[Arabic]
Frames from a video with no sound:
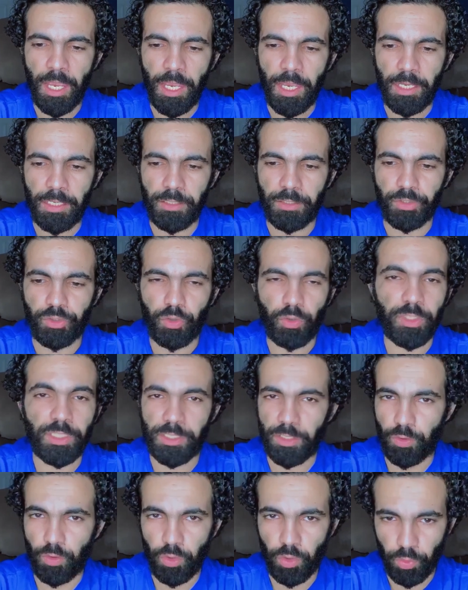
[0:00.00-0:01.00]
الشغل
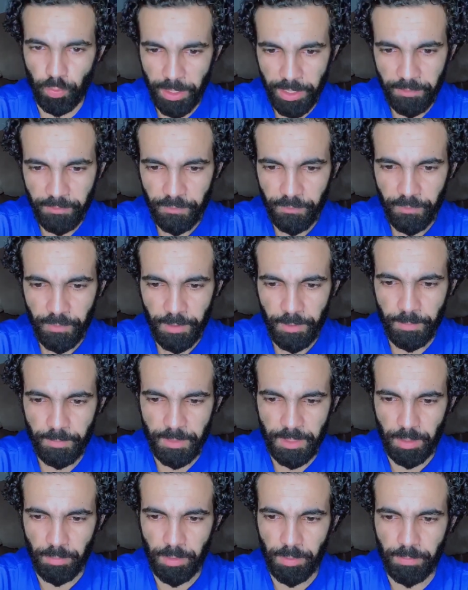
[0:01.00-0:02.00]
ده كله وقف
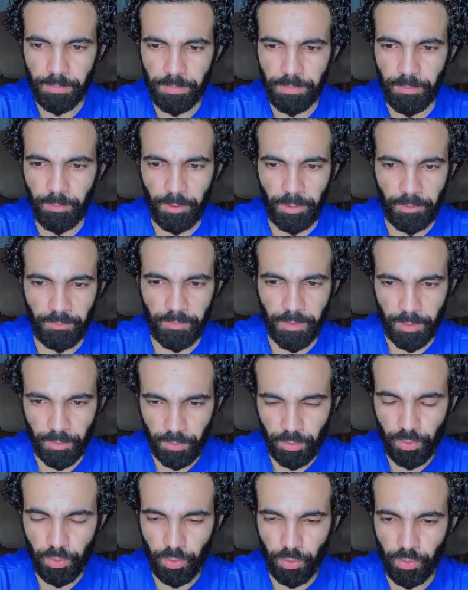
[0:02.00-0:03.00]
بسبب
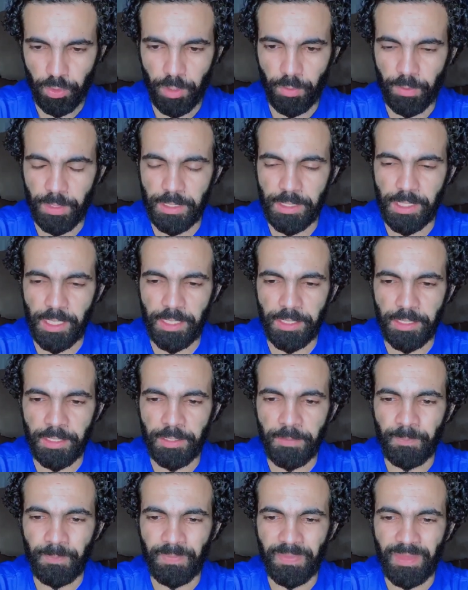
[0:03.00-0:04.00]
فيروس كورونا وكده يعني
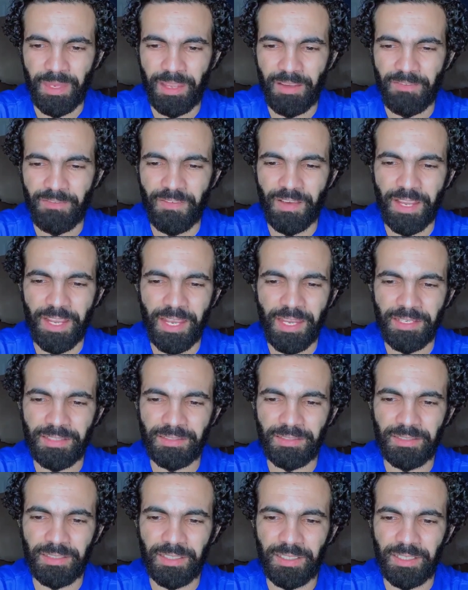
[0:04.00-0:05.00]

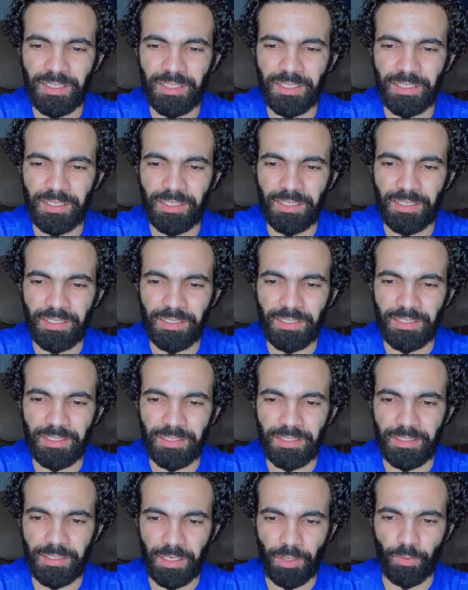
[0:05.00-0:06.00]
فكان آه،
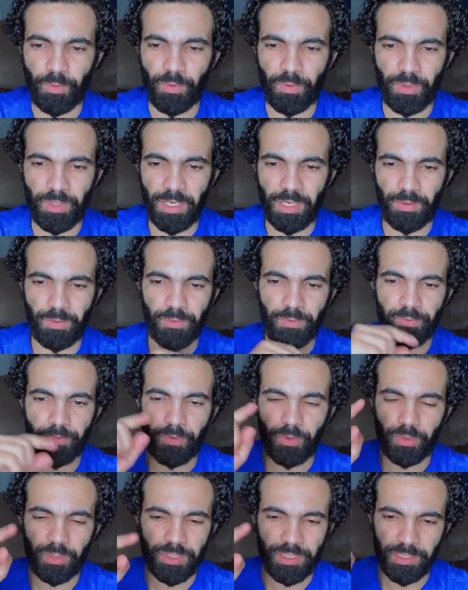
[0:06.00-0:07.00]
لو لو
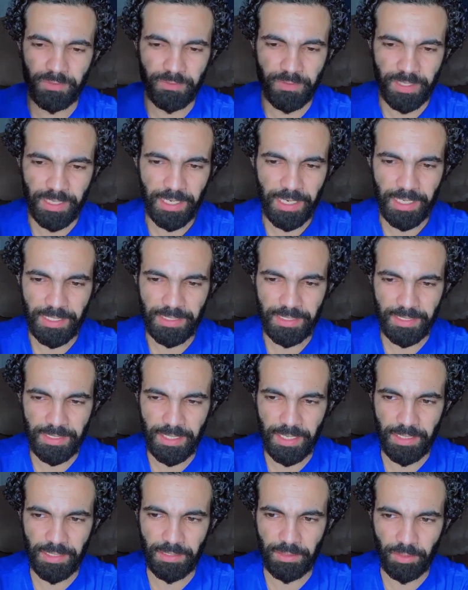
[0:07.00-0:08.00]
كورس الفريلانس
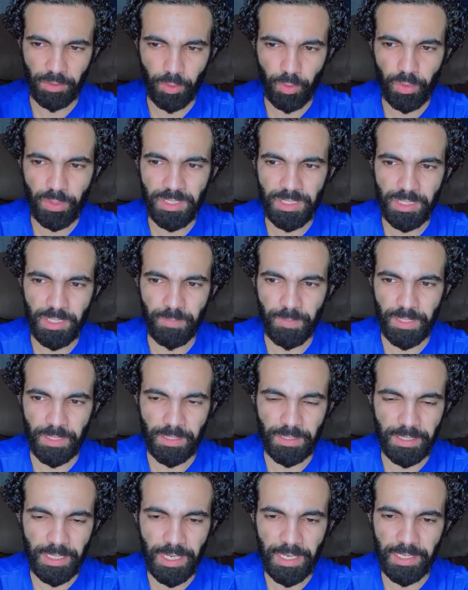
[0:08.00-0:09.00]
كان جزء من
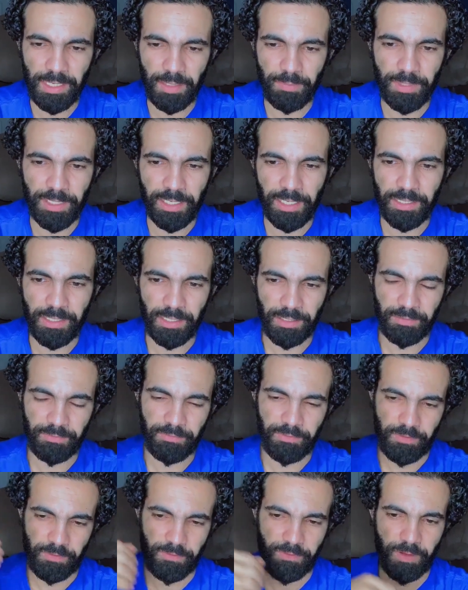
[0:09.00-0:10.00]
الدخل قبل كده
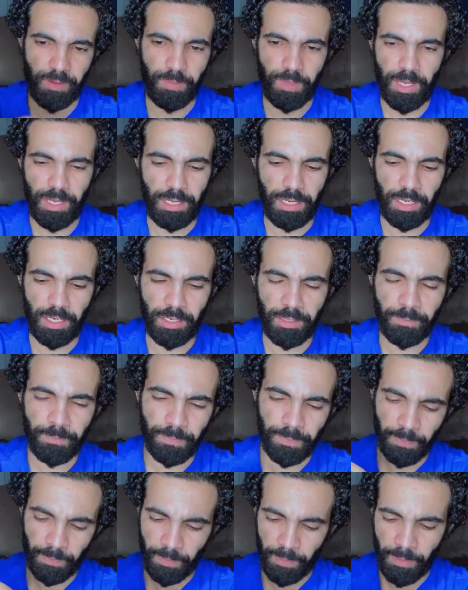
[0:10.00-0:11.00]
فبقى
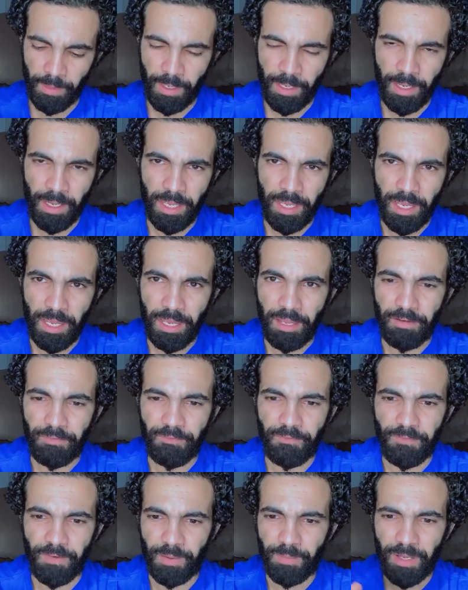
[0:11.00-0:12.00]

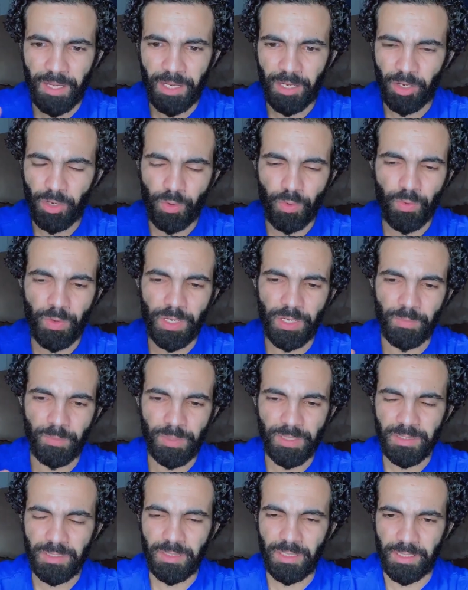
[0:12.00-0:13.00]
فبقى هو
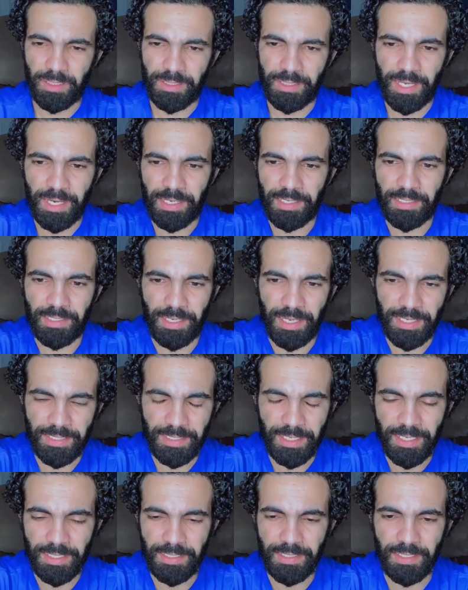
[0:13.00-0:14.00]
المصدر الدخل
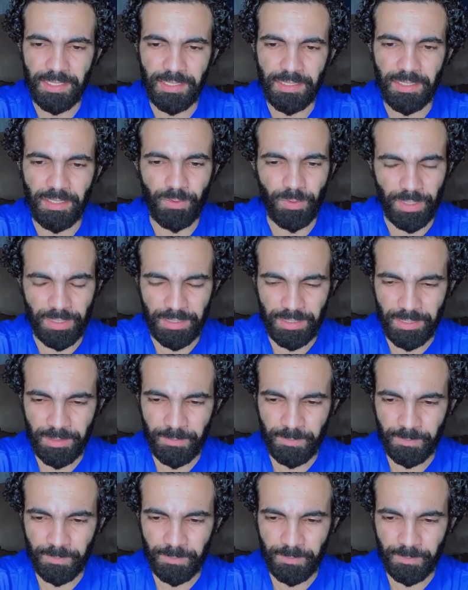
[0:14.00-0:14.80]
الأساسي دلوقتي